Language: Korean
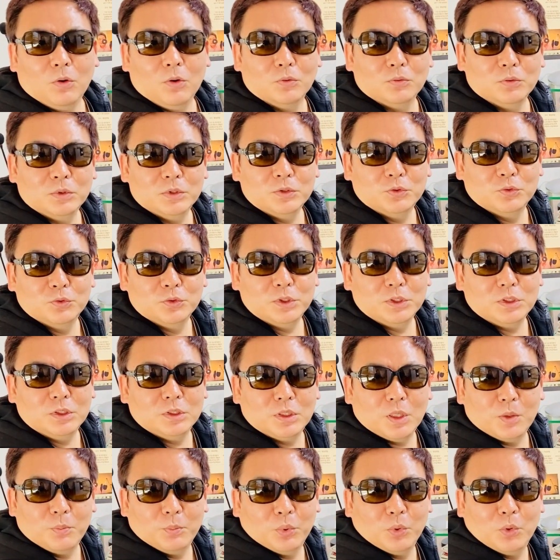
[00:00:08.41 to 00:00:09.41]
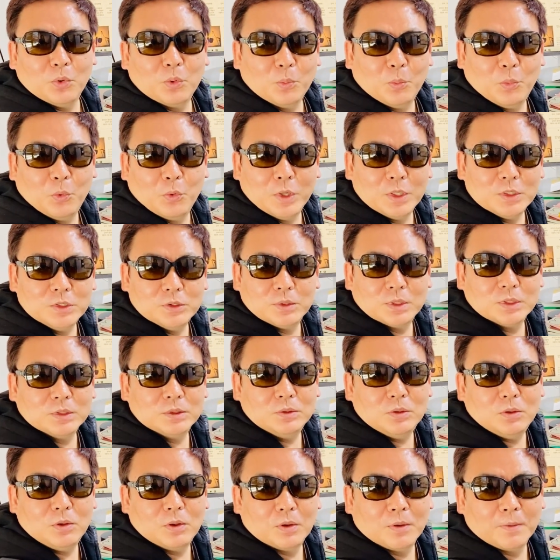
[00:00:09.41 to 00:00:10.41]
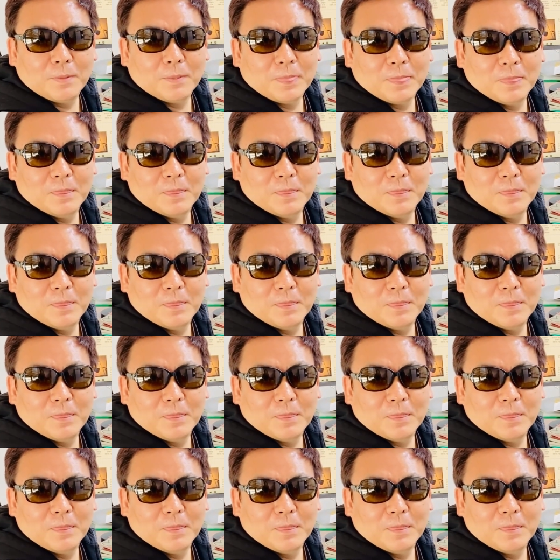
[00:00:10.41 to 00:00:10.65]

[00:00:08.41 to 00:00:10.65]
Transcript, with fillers: 우리 주린이 대표 보혜씨 왔어?